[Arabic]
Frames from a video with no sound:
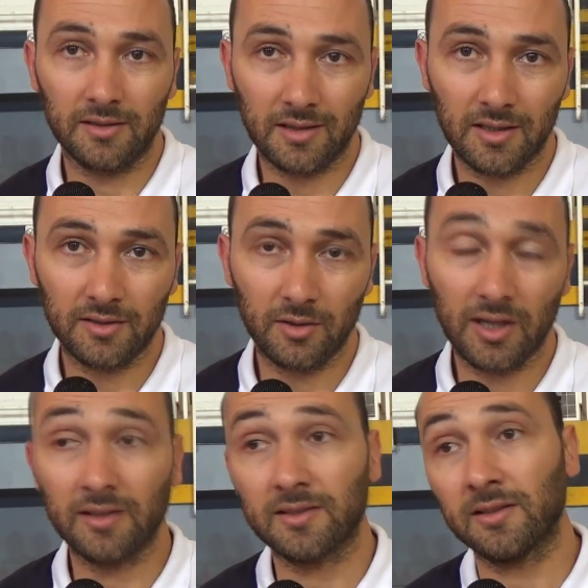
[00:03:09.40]
كاتر
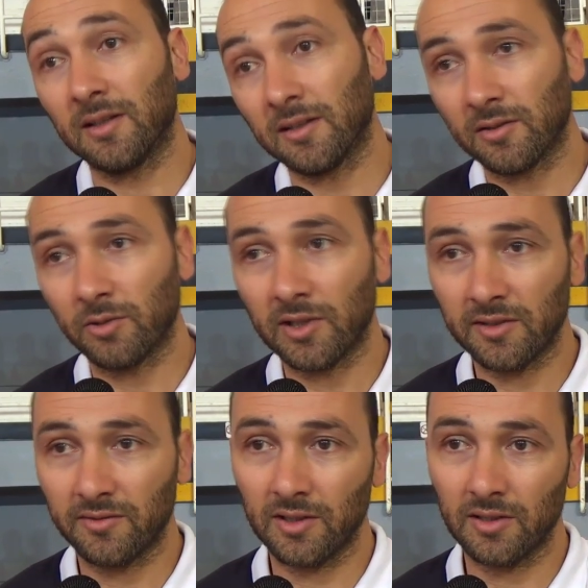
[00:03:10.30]
عندنا زاد عندنا
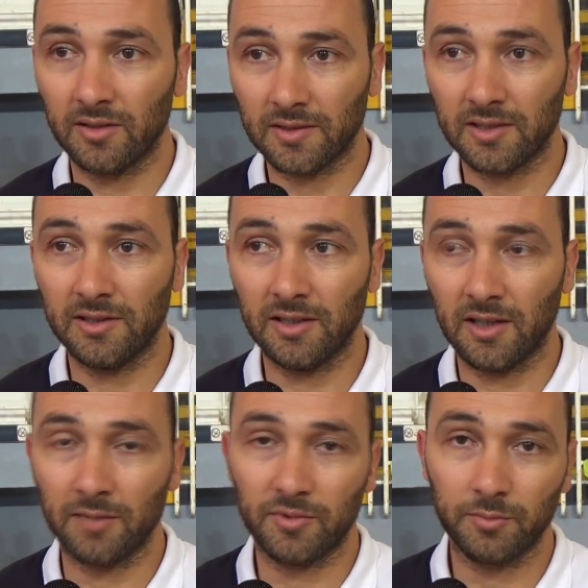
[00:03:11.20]
وليد في الكادي
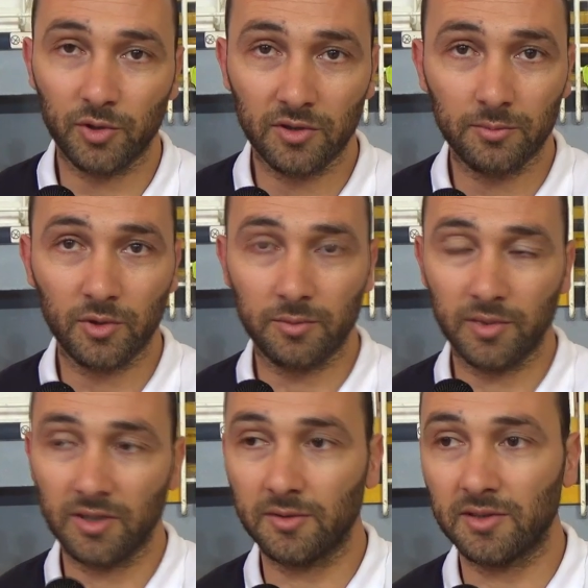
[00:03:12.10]
يلعب شامبيون دي موند
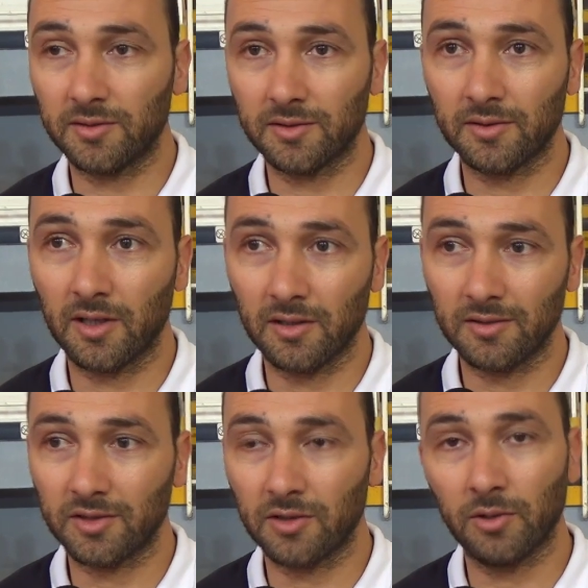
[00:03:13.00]
بير زاد
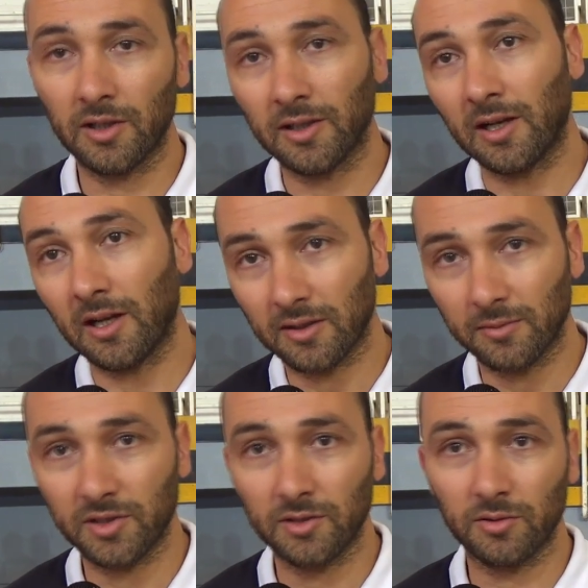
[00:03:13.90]
نحاول ان شاء الله
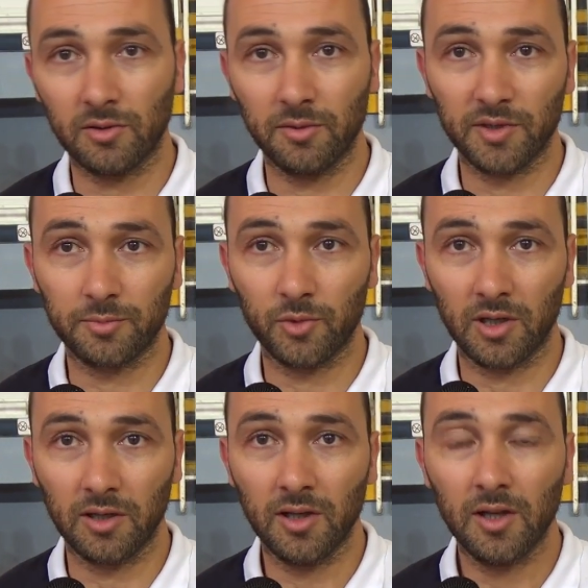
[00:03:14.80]
يلحق باش يدخل
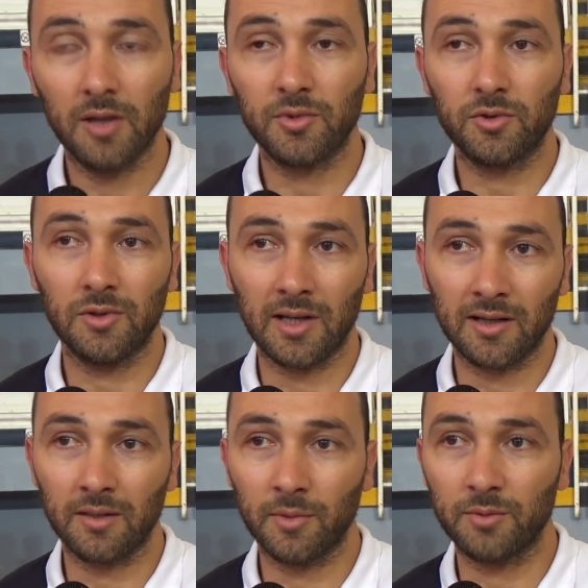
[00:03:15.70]
المجموعه باش تكون
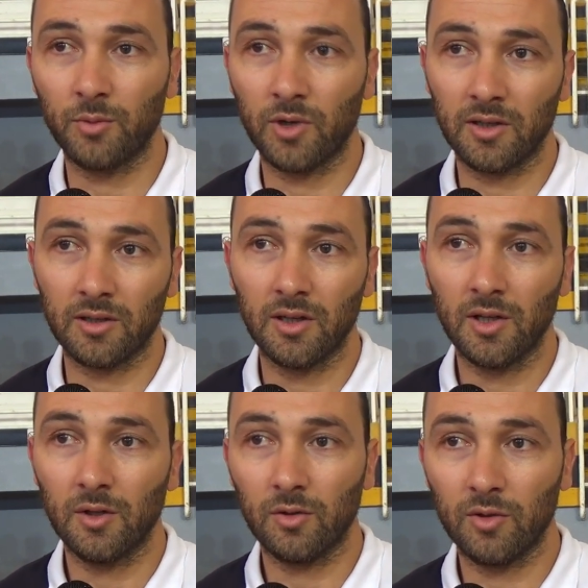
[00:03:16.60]
عندنا مجموعه
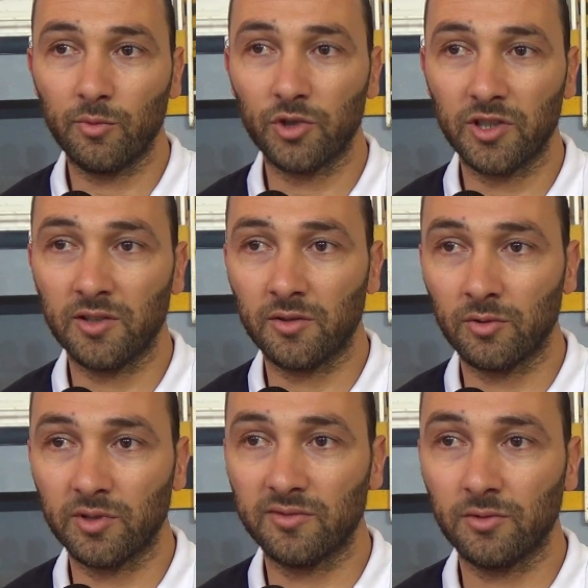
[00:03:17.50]
هوموجين
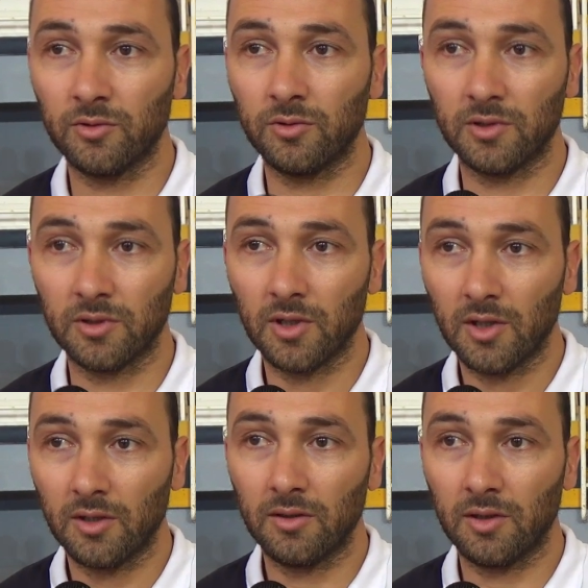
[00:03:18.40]
او نيفو
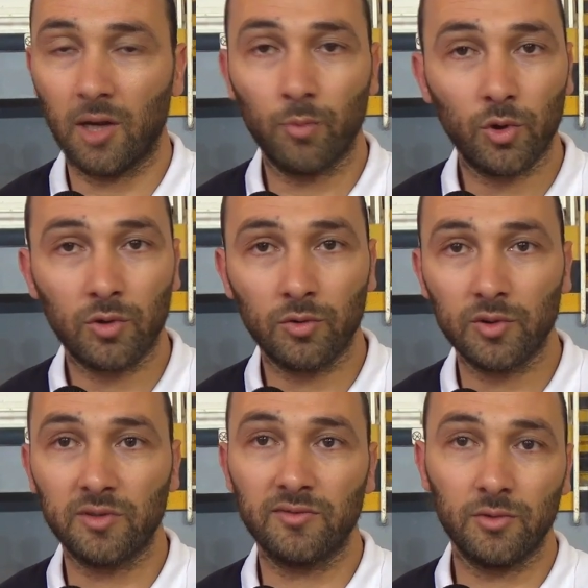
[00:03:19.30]
عمر meilleur
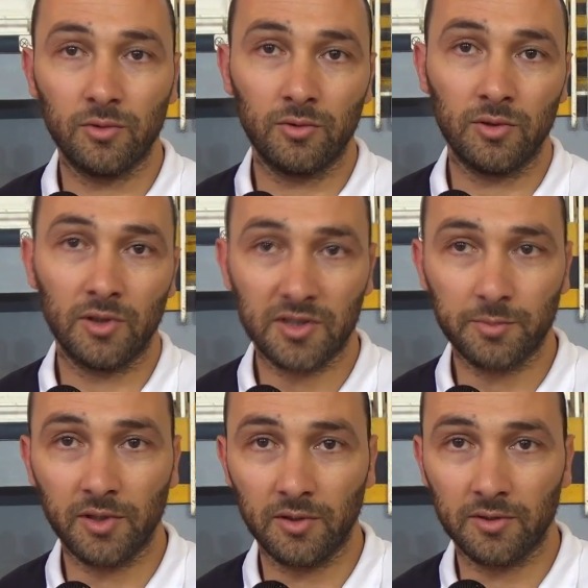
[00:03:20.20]
au niveau
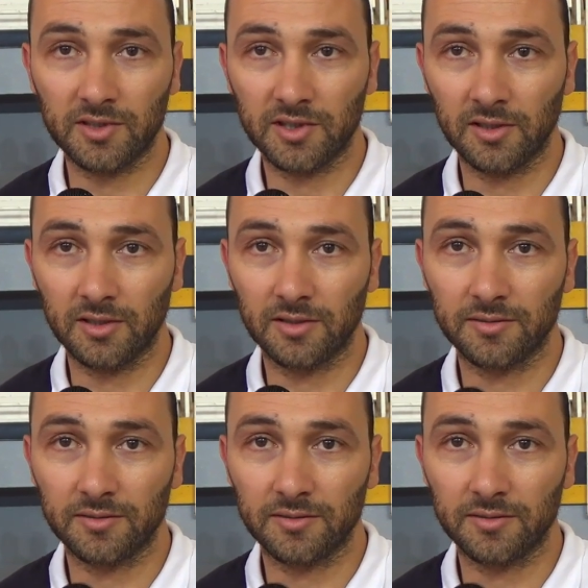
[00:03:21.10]
expérience, Inch'Allah.